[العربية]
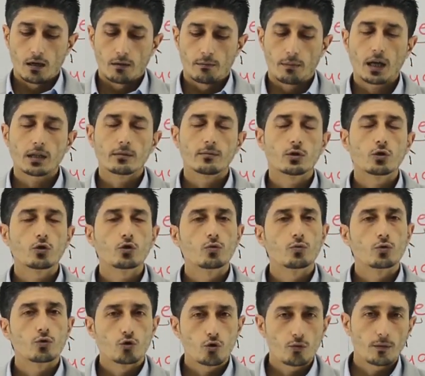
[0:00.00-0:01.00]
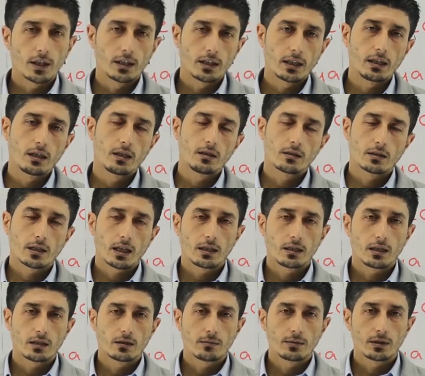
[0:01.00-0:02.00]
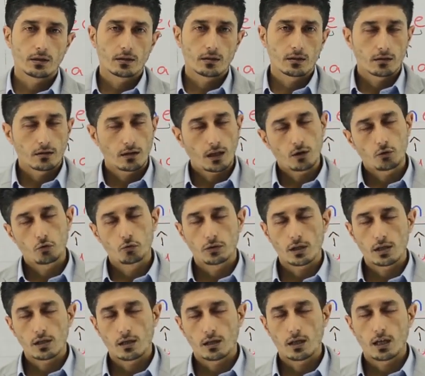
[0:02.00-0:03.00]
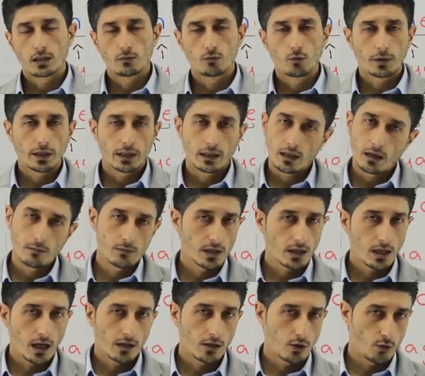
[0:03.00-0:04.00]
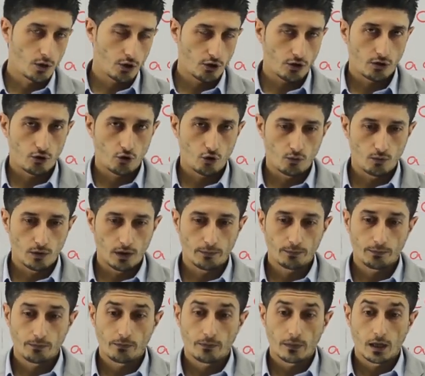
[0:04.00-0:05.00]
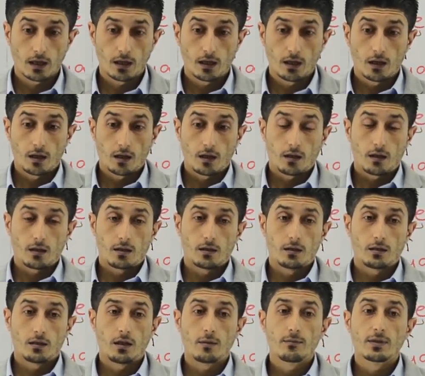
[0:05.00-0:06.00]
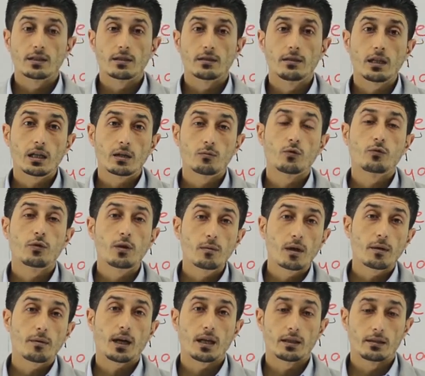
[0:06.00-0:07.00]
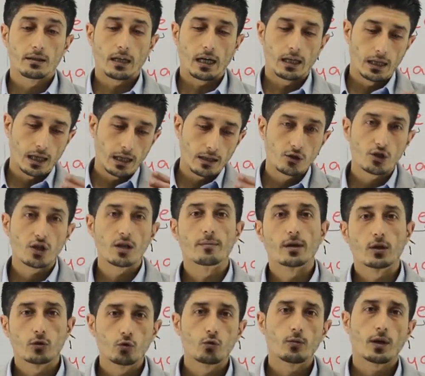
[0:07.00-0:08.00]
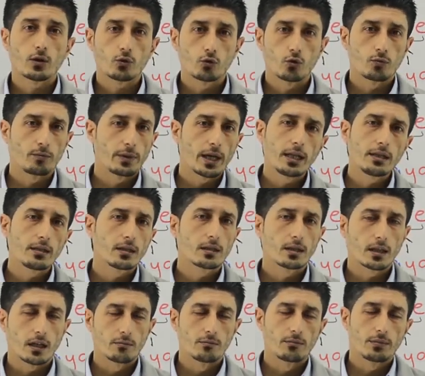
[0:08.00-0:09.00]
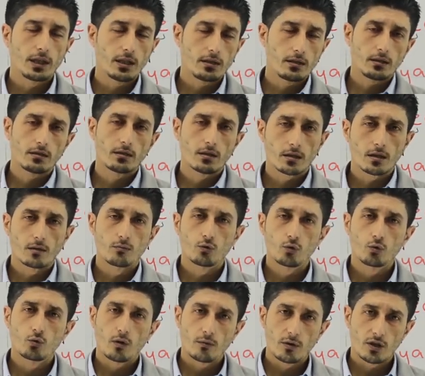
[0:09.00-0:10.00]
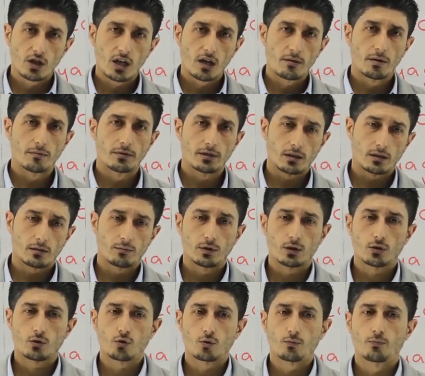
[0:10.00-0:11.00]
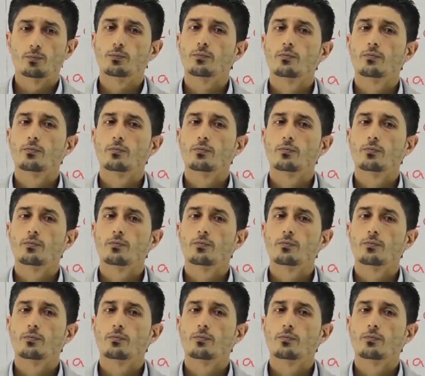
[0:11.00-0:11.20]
بعد ما تكتبوا الجمل يلي هن خلينا نعتبر راح يكون درس القادم ممكن 15 أو 20 جملة لما تتدربوا فيما بعد على أي شيء مكتوب عنكم بأي كتاب هيتيت اسطنبول وما شابه من كتب